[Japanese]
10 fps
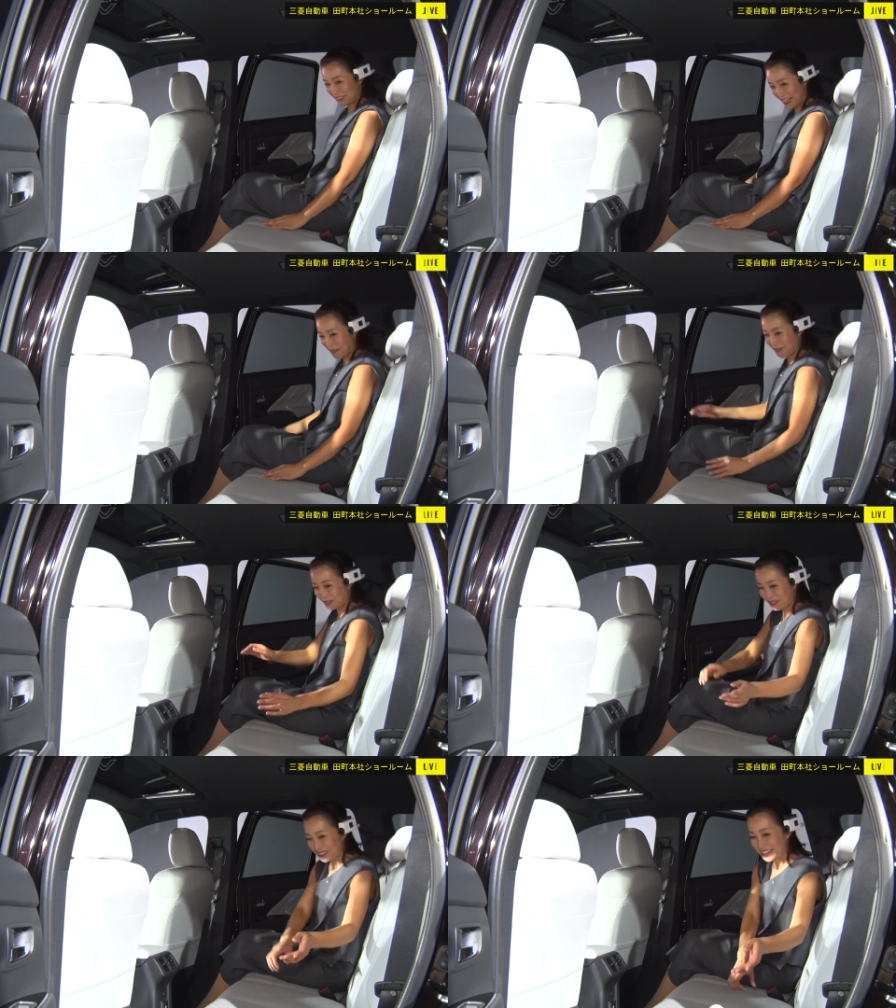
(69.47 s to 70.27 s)
とで、
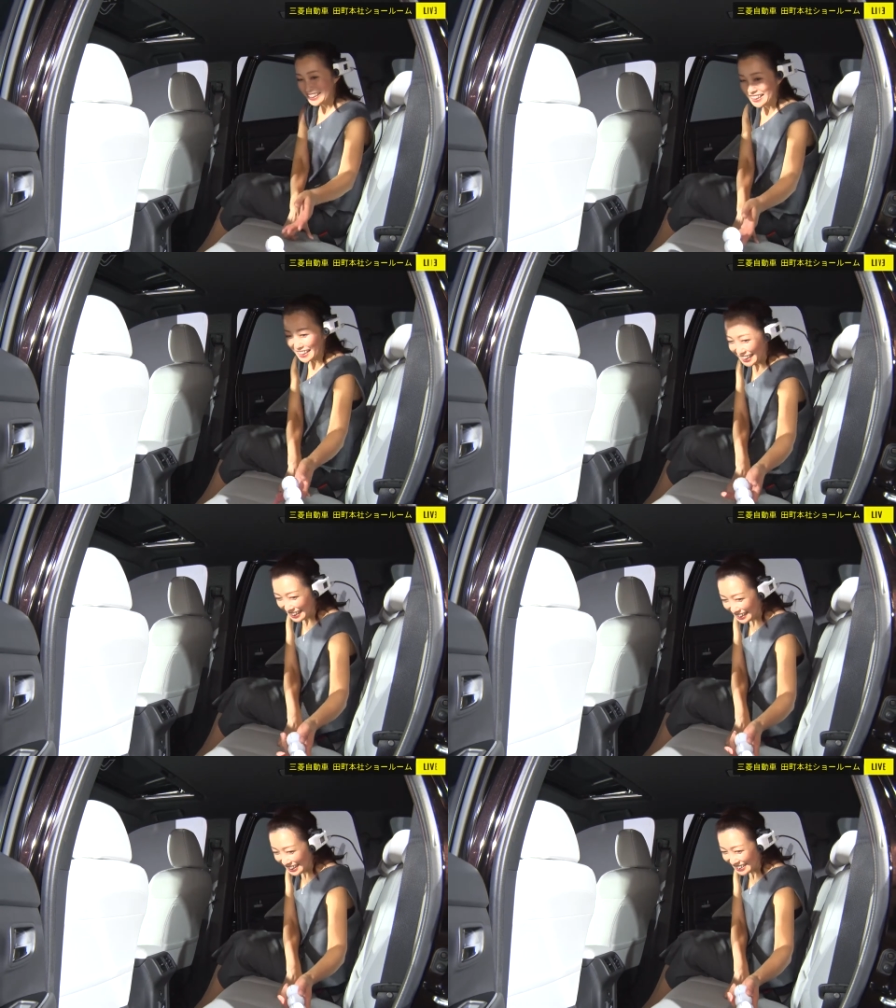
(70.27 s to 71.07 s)

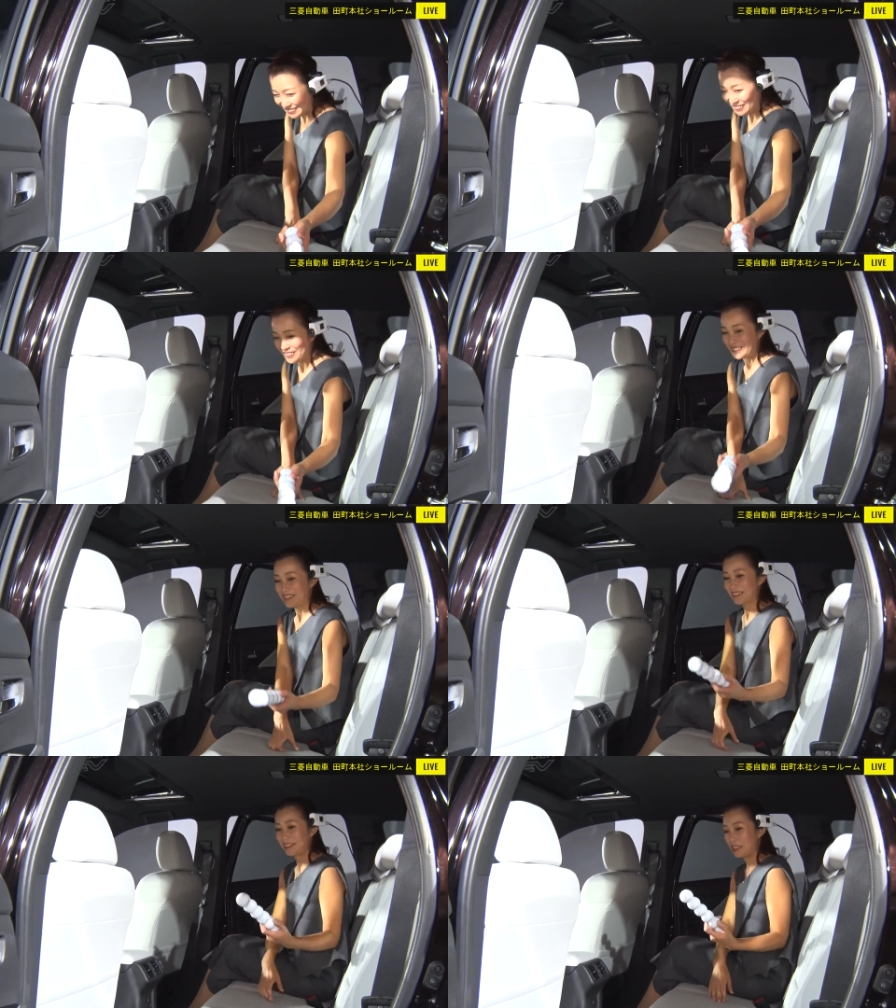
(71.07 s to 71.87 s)
はい、
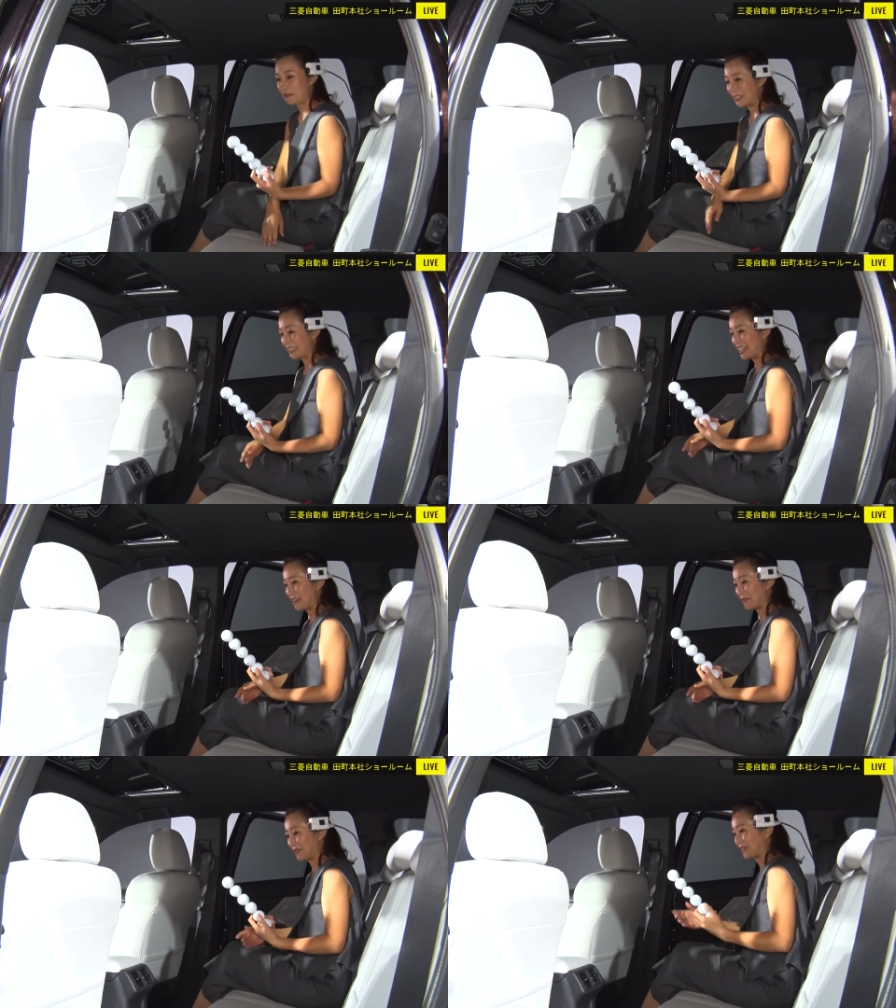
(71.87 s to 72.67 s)
出まし
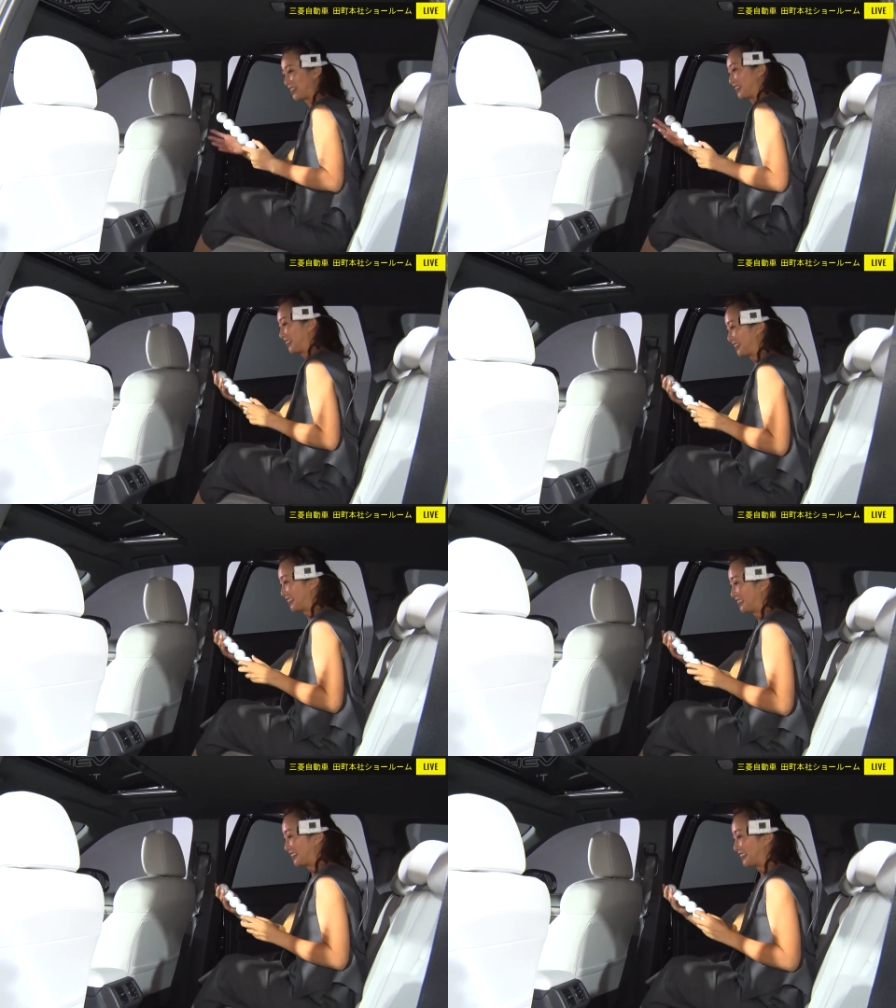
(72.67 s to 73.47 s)
た、
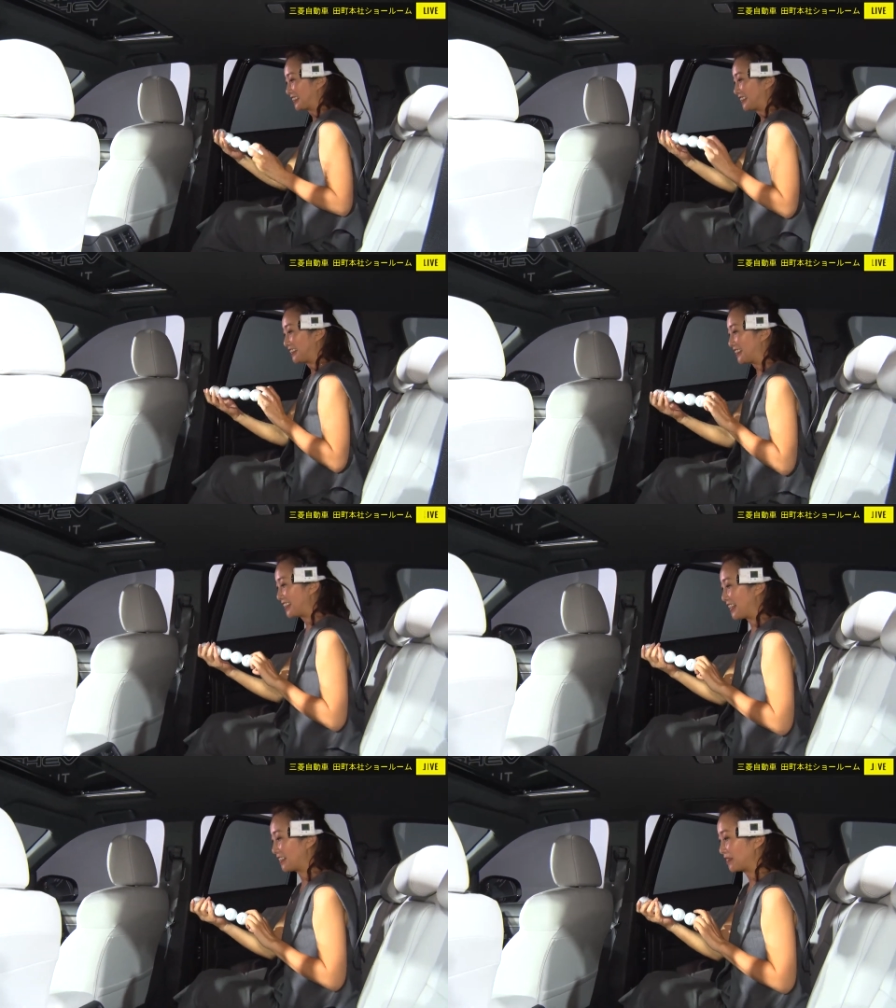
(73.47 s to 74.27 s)

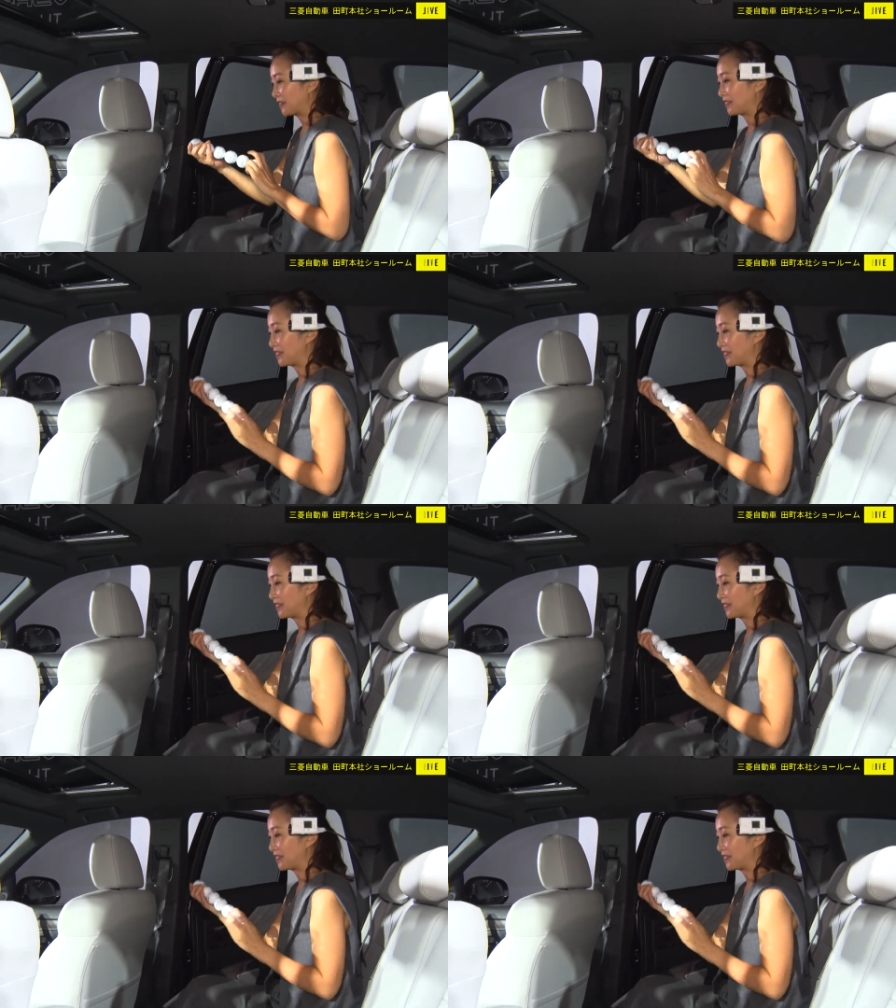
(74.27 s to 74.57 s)
じゃん。